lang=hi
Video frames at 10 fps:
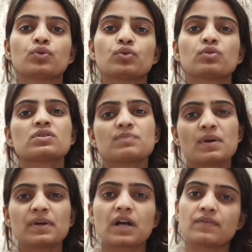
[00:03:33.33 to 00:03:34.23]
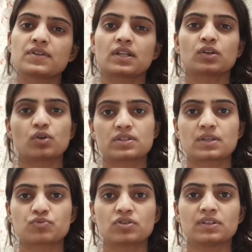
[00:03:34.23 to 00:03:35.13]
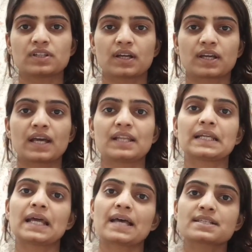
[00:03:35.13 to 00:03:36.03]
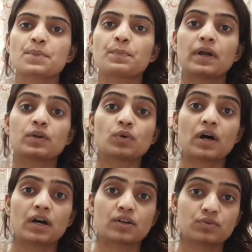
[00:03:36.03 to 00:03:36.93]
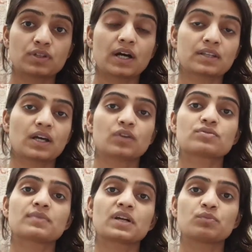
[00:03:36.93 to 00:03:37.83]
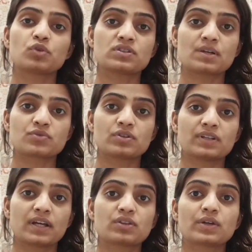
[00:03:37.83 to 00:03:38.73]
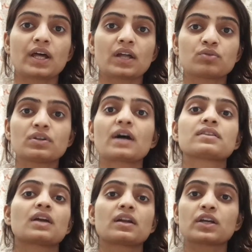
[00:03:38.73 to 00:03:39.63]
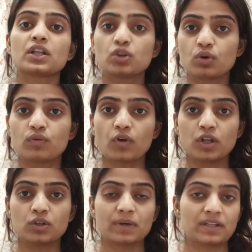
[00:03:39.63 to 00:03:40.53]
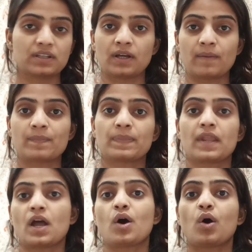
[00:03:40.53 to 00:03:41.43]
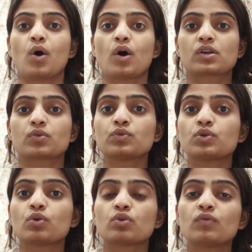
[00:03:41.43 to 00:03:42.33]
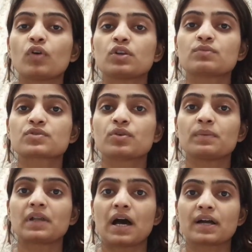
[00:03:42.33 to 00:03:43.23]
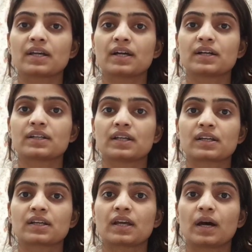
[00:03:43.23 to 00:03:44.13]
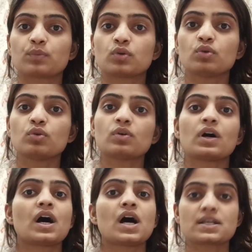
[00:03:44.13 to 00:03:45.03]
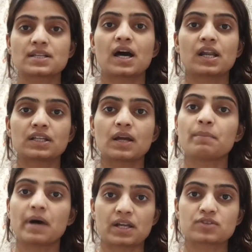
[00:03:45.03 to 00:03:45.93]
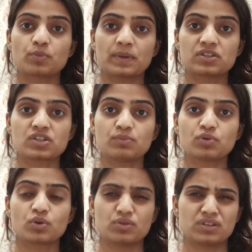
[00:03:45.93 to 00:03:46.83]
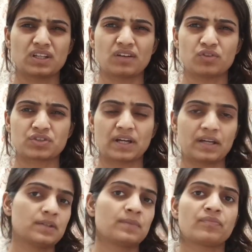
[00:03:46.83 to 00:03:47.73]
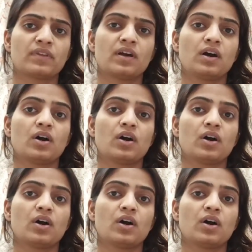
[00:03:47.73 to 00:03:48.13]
तो उसमें भी काफ़ी ज़्यादा कॉन्सेप्चुअल दिया गया है लेकिन एज़ कम्पेयर टू अरुण कात्यान उसमें कम कॉन्सेप्चुअल दिया है क्योंकि अरुण कात्यान के दो वॉल्यूम आते हैं और उन दोनों वॉल्यूम्स को मिला के अगर देखेंगे आप तो हज़ार या बारह सौ पेज की बुक होती है वो शायद